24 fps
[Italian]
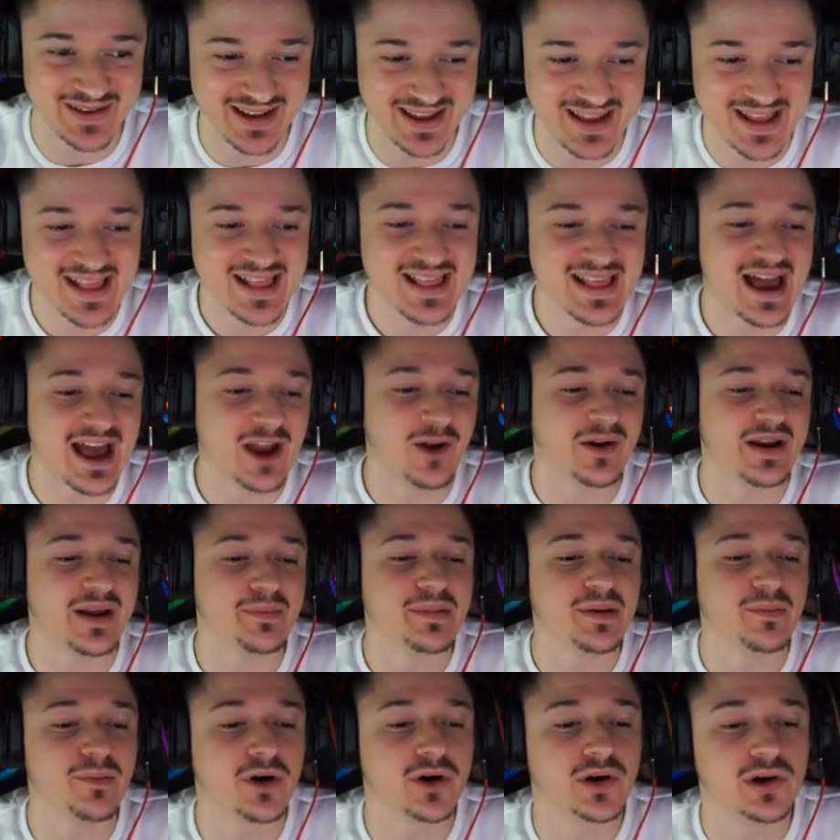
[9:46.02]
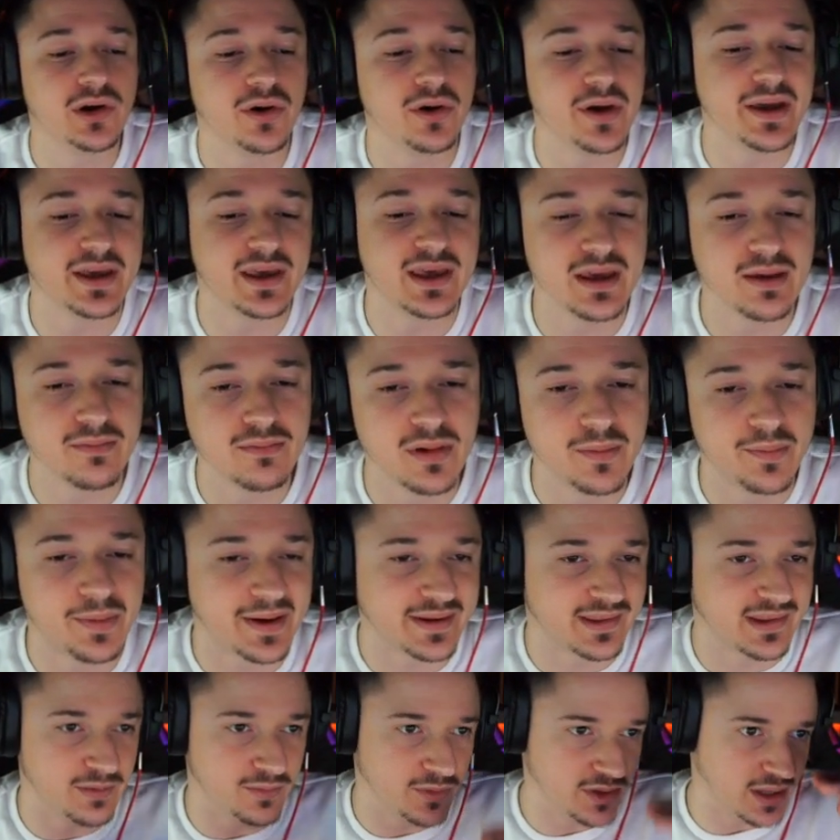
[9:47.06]
ore. Allora abbiamo Chloe Kim,
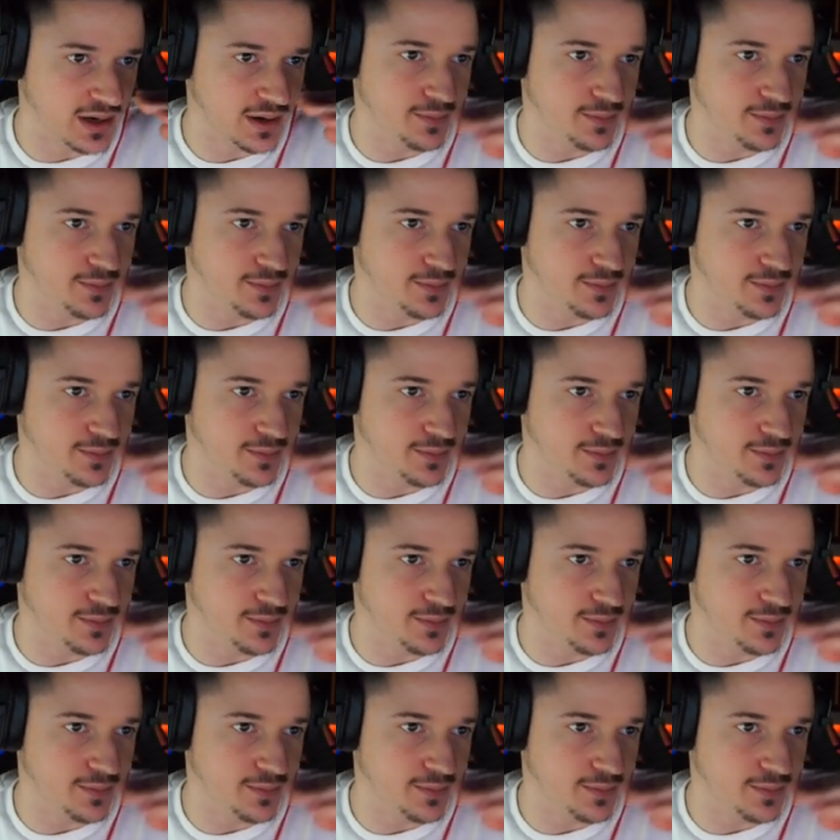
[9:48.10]
partiamo